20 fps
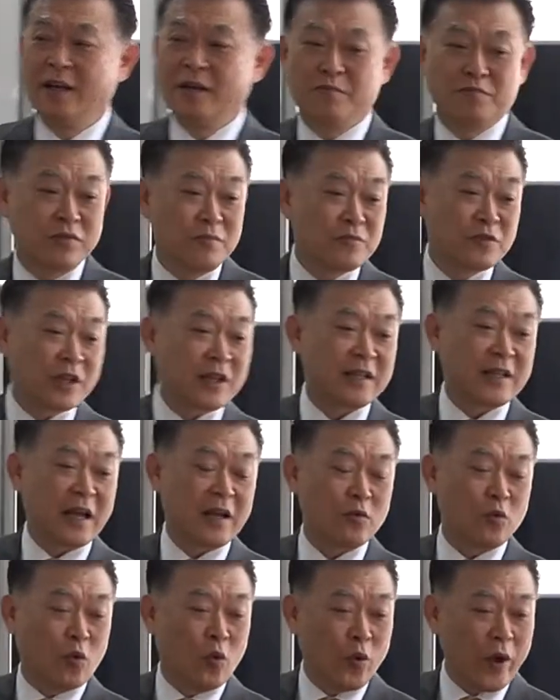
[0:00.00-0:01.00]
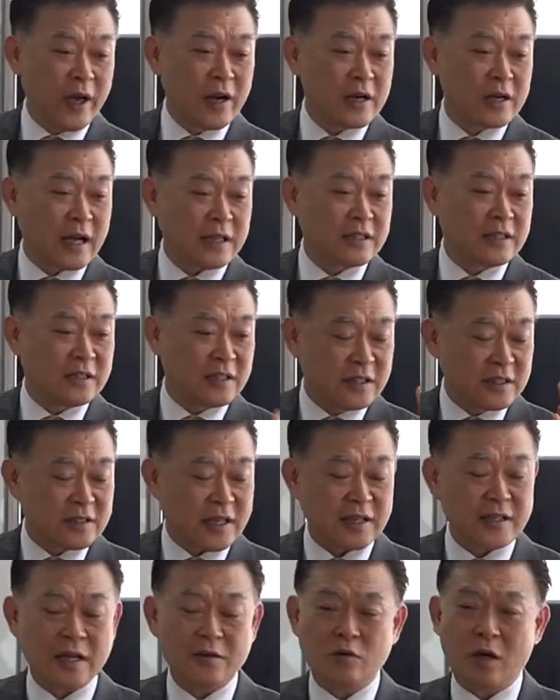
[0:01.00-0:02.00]
품성에 대한 오해를 가진 이
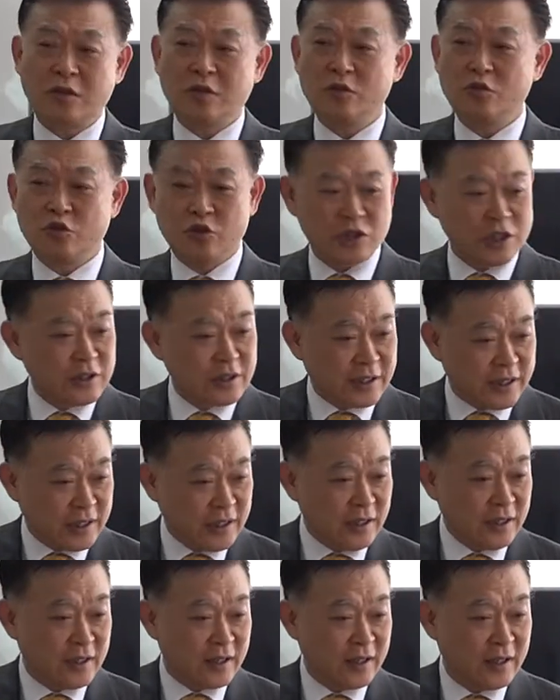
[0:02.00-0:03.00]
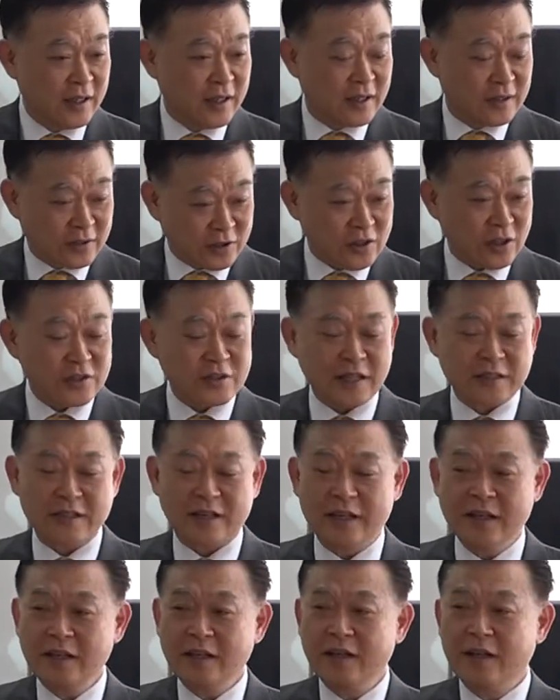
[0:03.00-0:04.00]
사단과 그 귀신들이 그
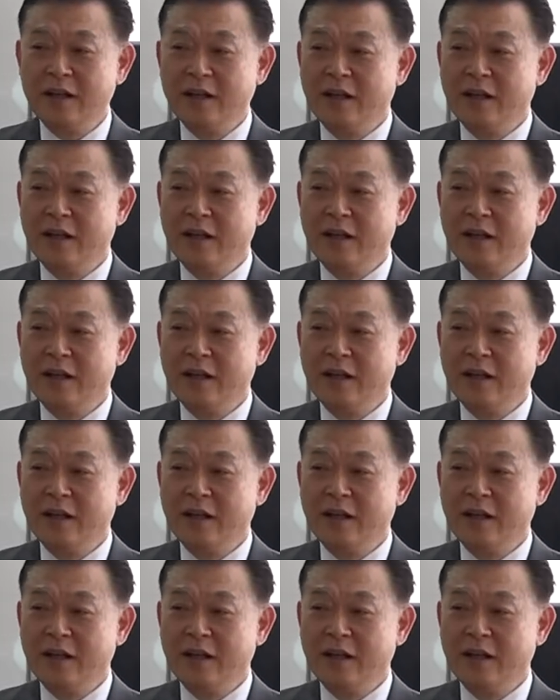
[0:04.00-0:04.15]
천사들이